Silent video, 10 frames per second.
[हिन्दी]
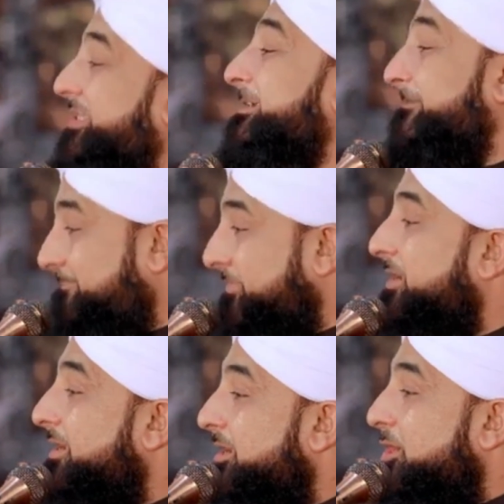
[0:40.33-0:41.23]
होता है
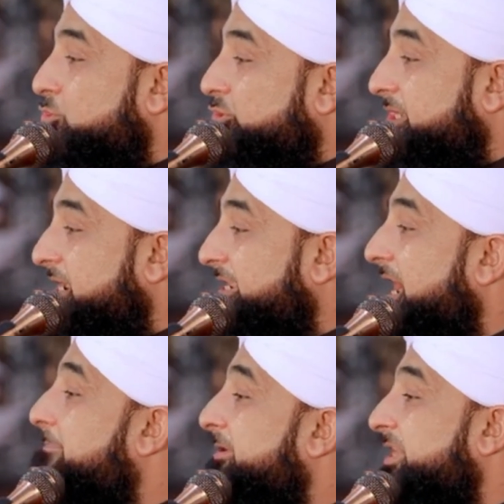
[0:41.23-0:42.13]
उसे
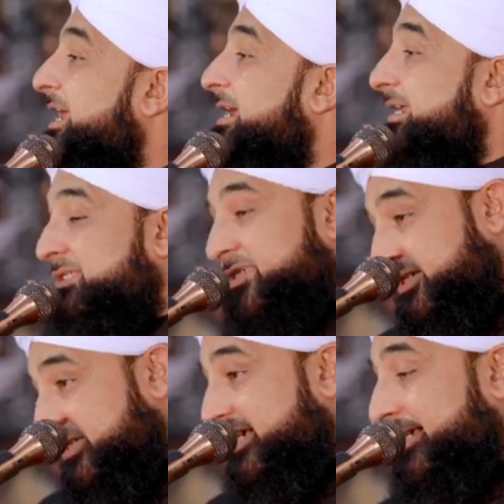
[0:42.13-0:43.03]
क्या पता है कि
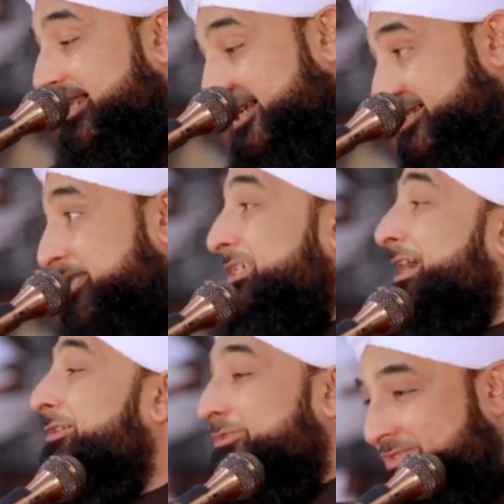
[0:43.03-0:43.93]
सजदे की लज्जत
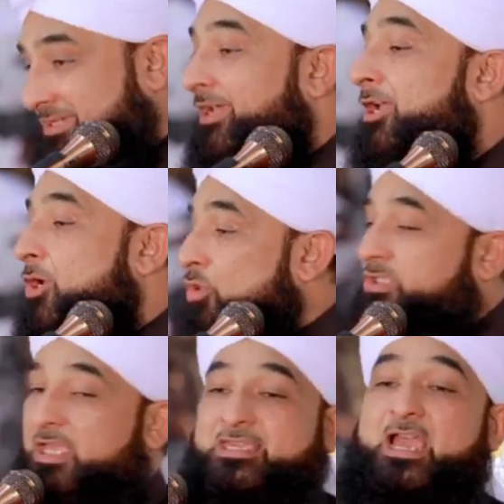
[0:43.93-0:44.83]
क्या होती है
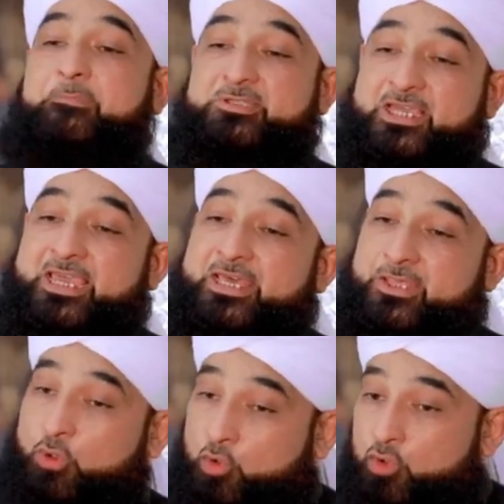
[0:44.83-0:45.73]
उसे क्या पता है
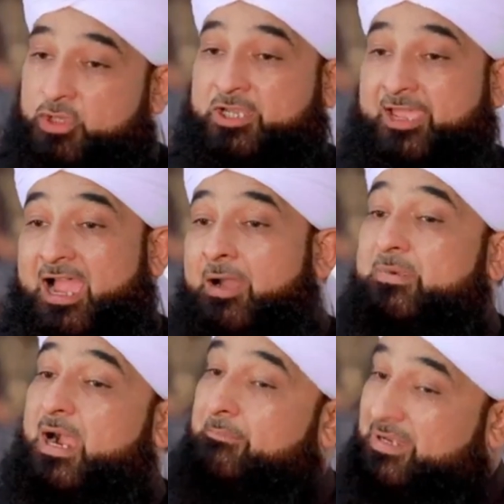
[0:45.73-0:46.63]
रकू और
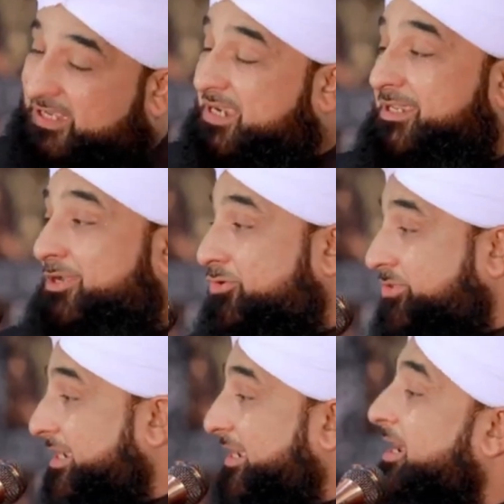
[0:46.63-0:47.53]
क्याम का मज़ा क्या
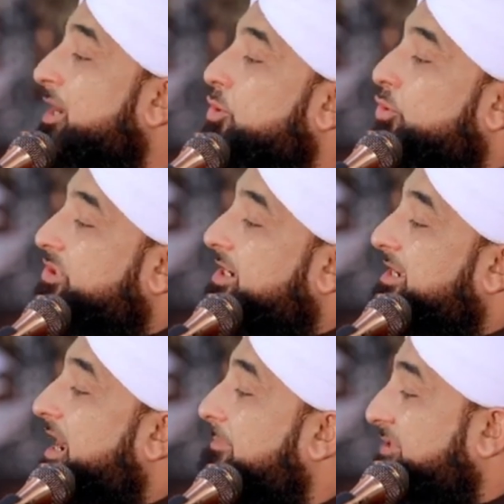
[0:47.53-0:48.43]
होता है उसे
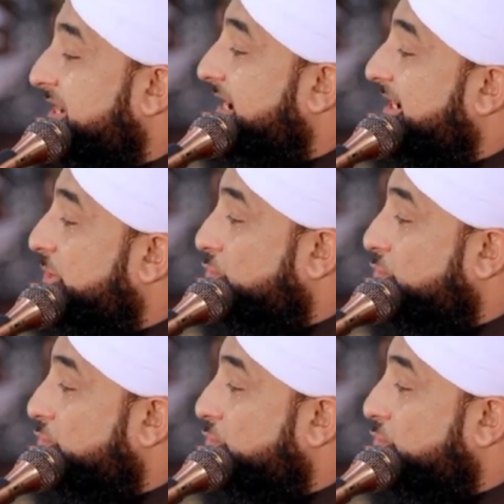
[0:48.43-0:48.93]
क्या पता है